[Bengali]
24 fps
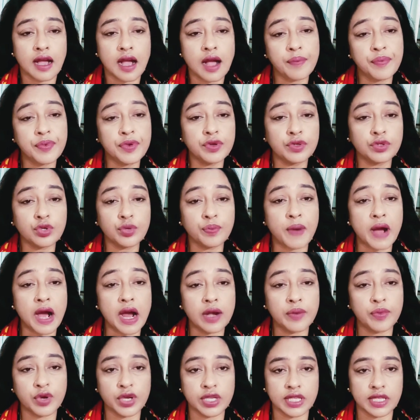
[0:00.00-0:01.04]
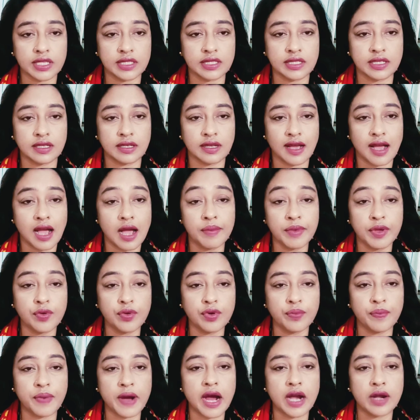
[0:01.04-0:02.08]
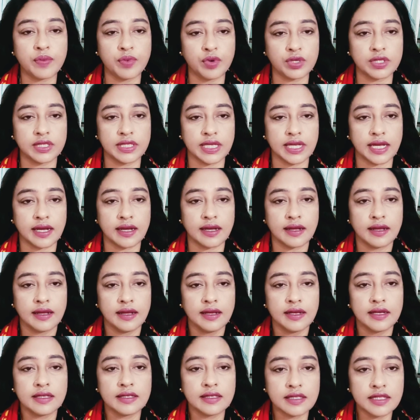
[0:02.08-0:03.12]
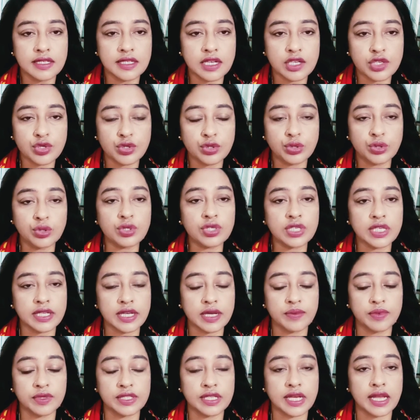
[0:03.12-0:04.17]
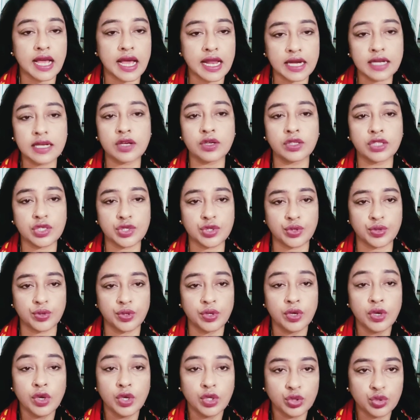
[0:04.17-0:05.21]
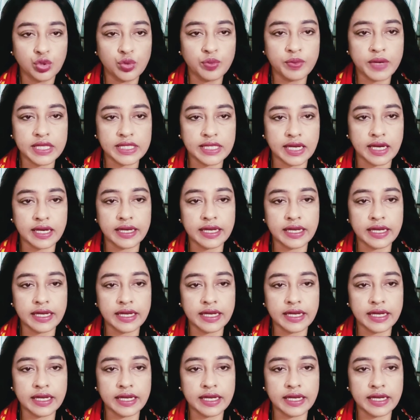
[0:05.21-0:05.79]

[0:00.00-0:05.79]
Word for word: আপনিও তো ভাট বকে যাচ্ছেন আমি কোনো ভাট বকছি না যেটা সত্য সেটাই বলছি আর আরেকটা কথা শোনো তোমরা যারা